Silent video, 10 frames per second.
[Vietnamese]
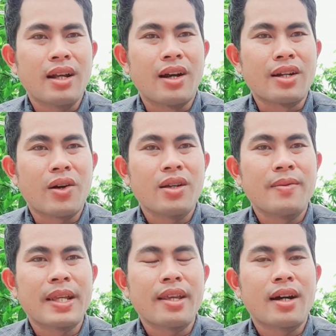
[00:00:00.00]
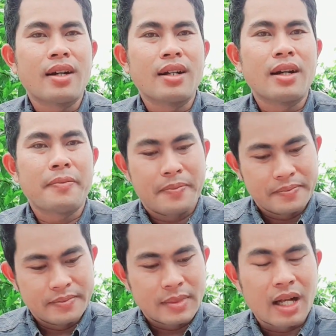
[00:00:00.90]
rồi, nói bây giờ
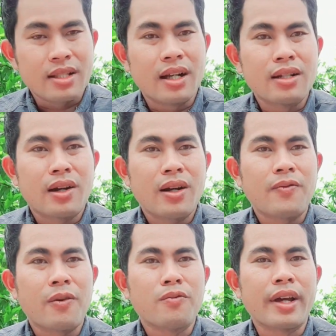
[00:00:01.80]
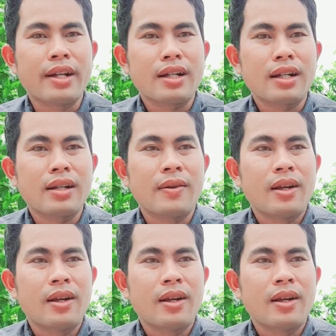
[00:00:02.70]
thật sự nói Phong Nguyễn